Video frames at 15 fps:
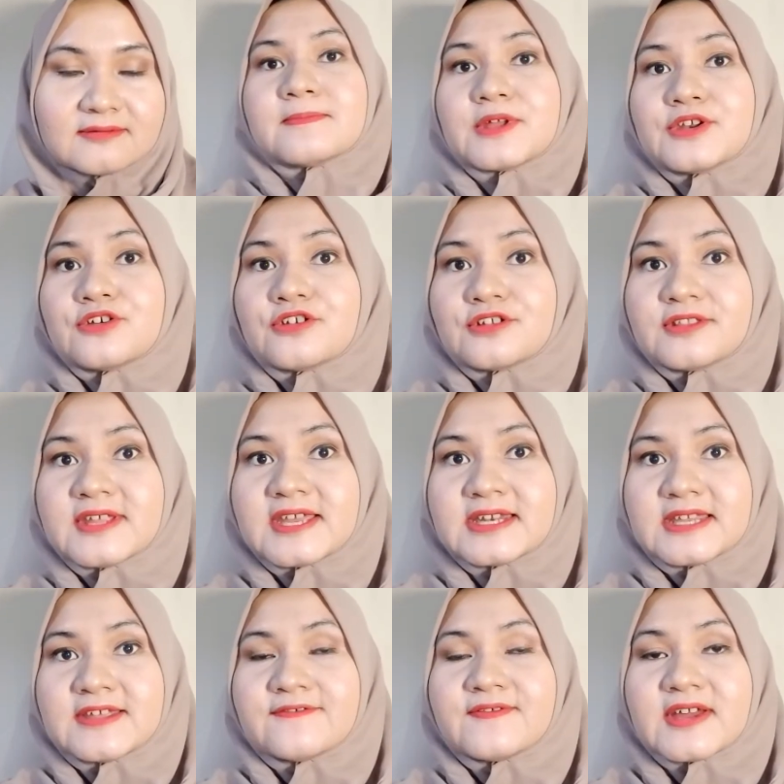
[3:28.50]
Menurutnya
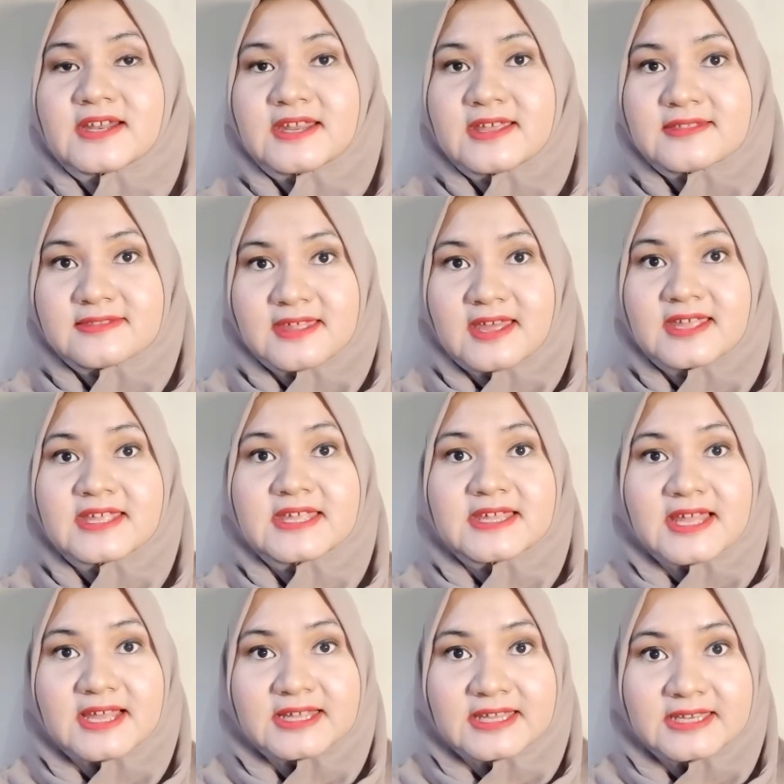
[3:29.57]
nih, Vanessa
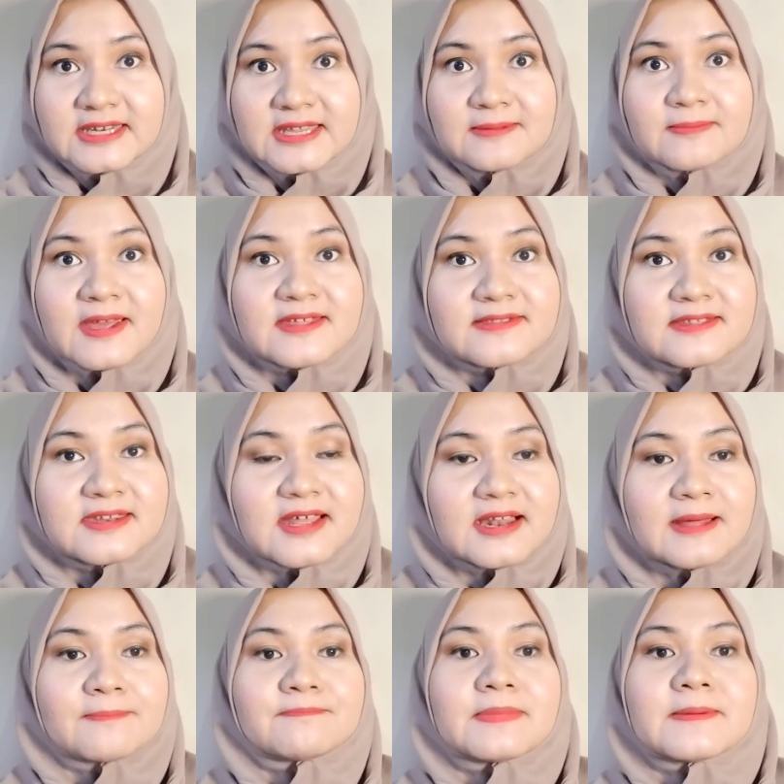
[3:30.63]
hingga kini masih
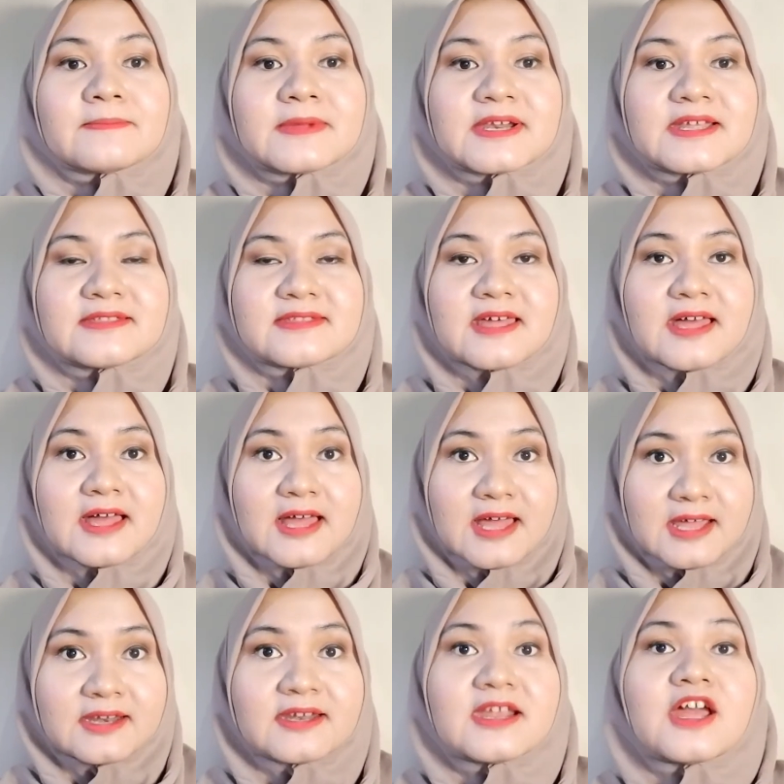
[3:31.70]
dalam
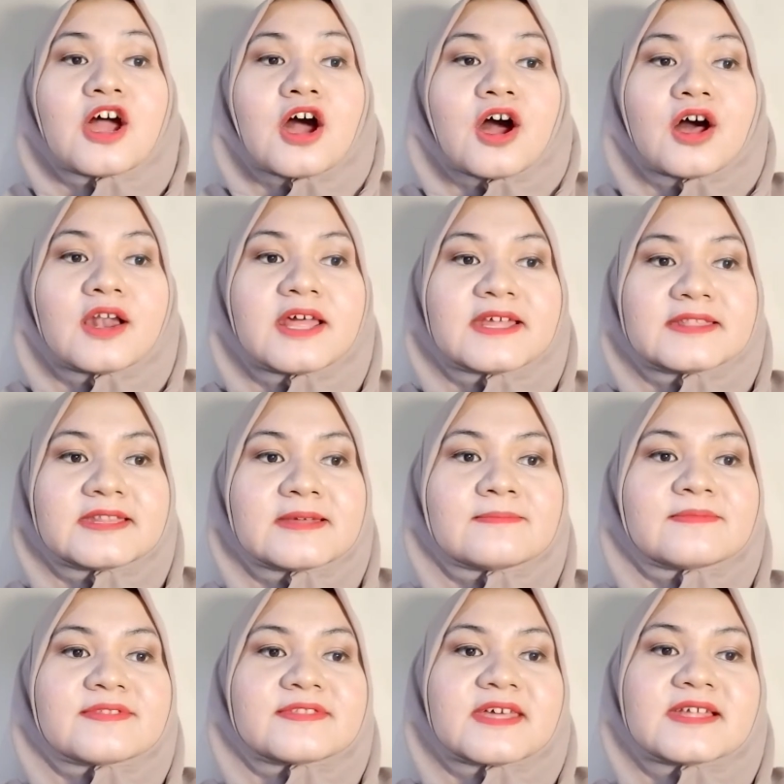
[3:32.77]
pemeriksaan oleh
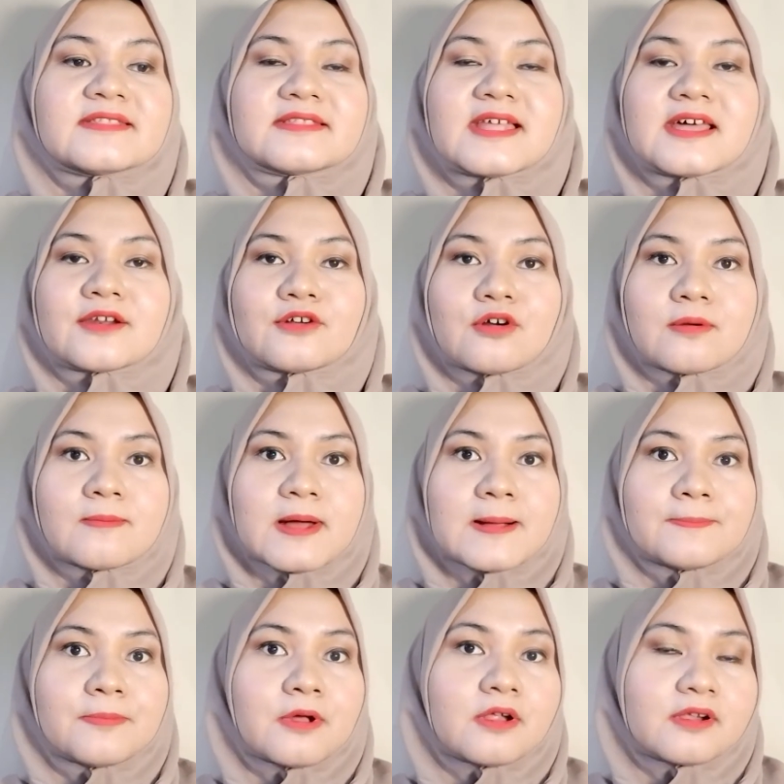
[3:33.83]
tim Sat
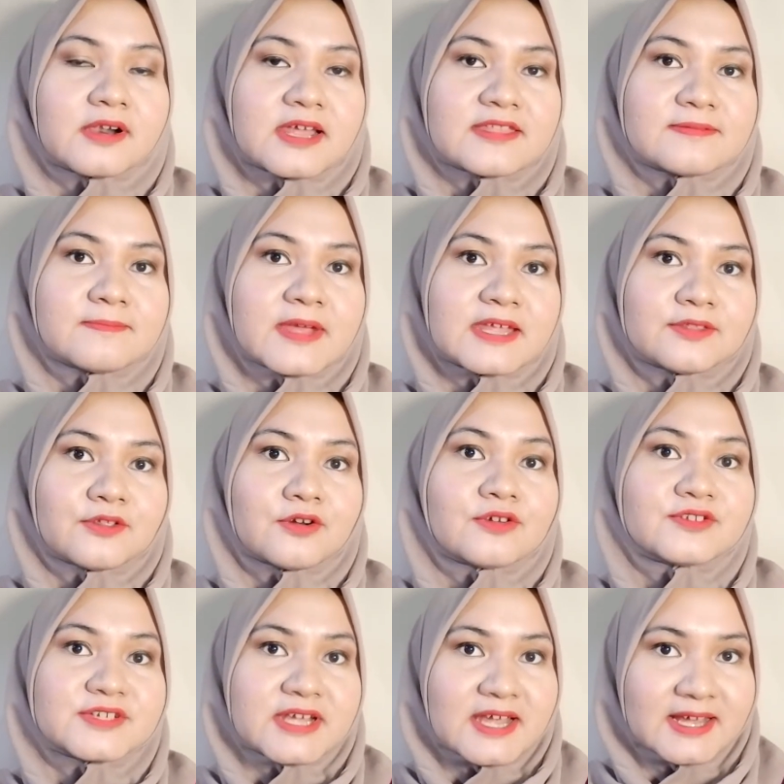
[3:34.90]
Narkoba Polres
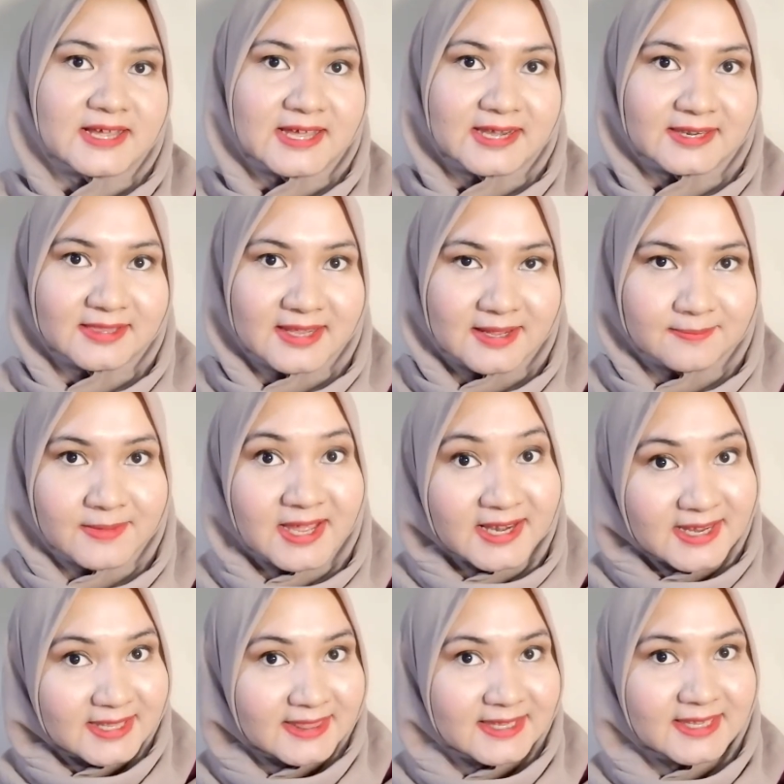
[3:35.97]
Metro Jakarta
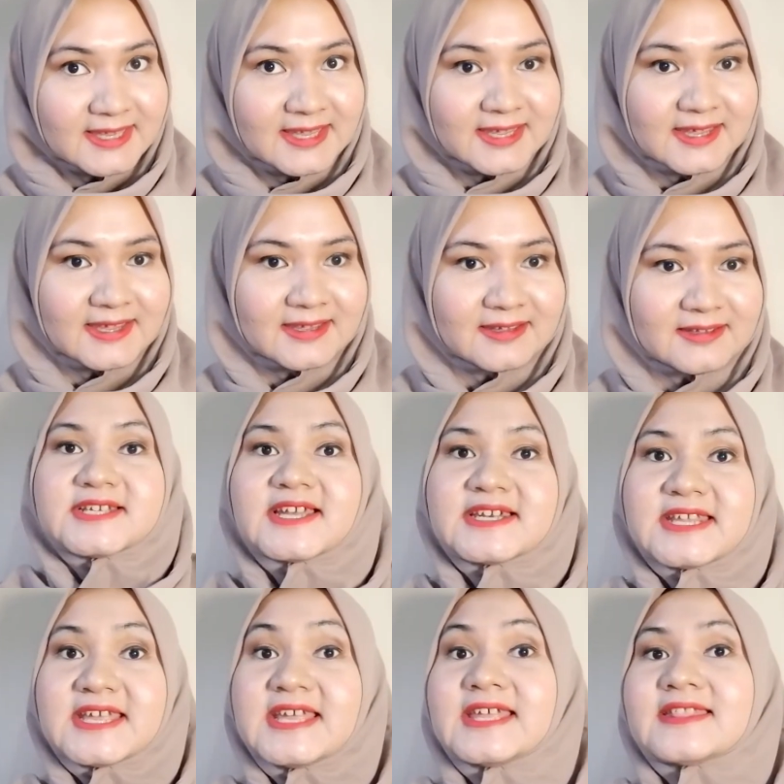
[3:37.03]
Barat nih geng
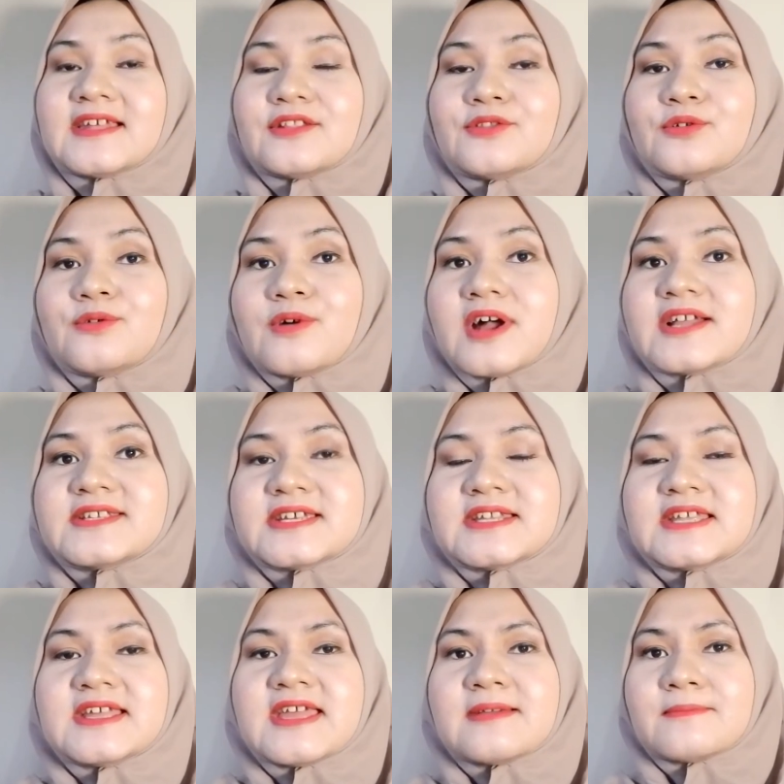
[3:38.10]
Jadi kita tunggu aja
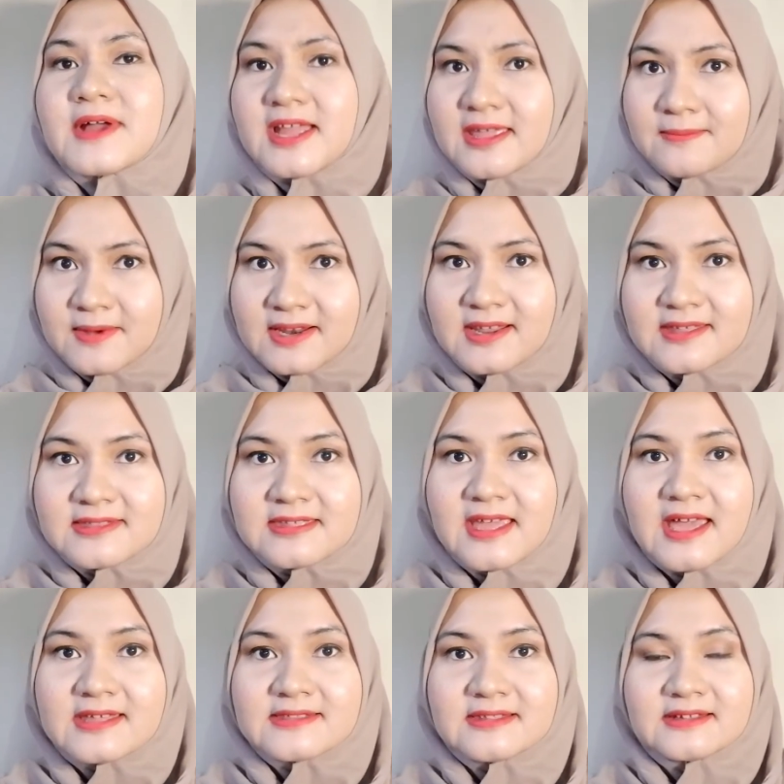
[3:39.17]
nih geng bagaimana
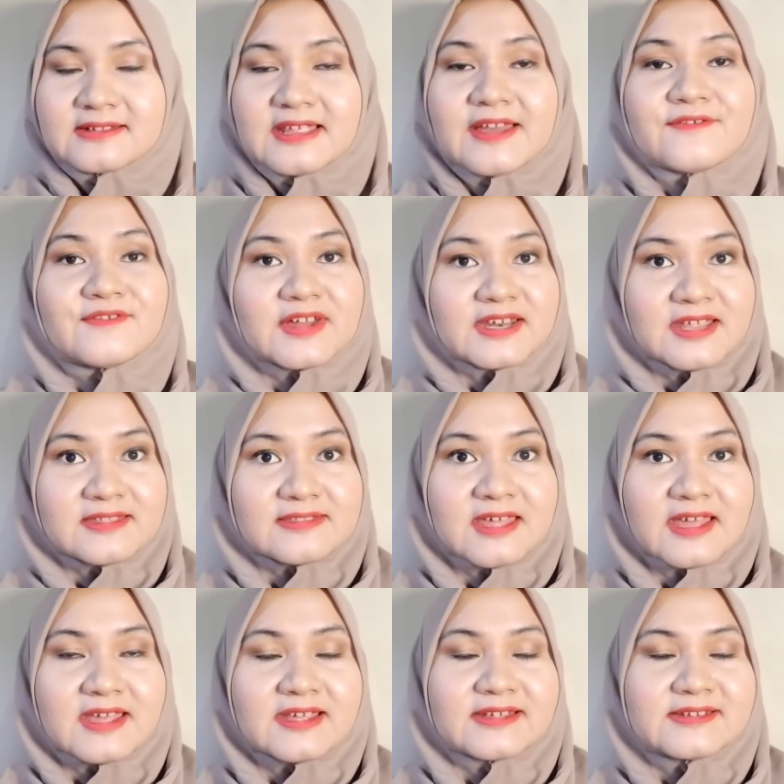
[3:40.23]
sih hasilnya
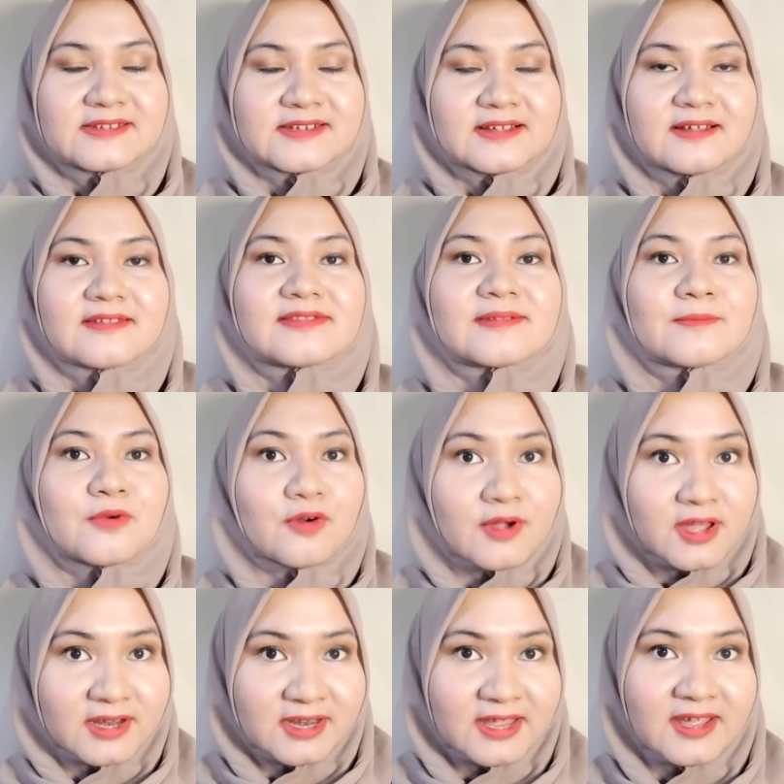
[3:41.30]
Vanessa Angel,
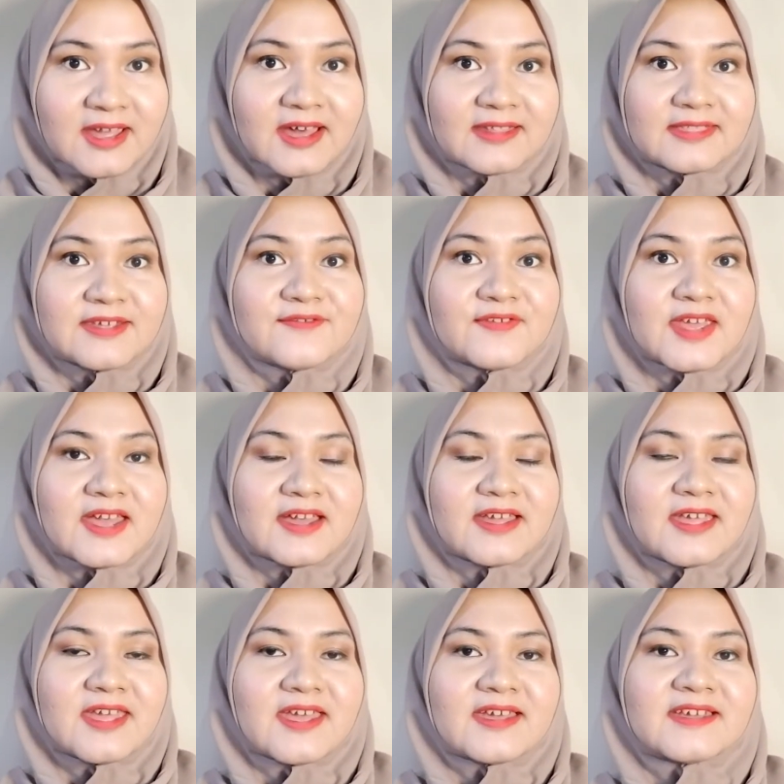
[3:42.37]
semoga negatif ya
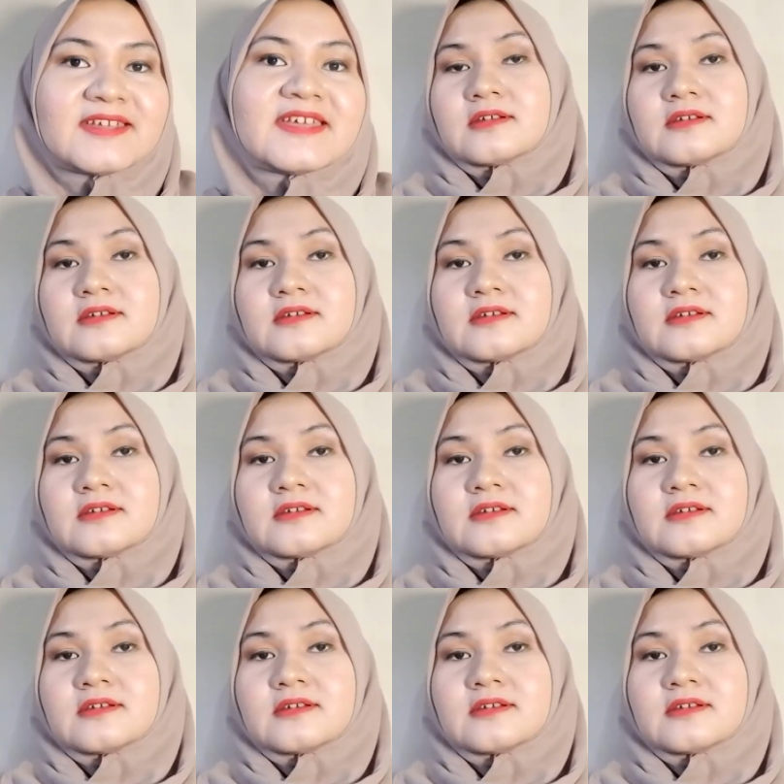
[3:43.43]
geng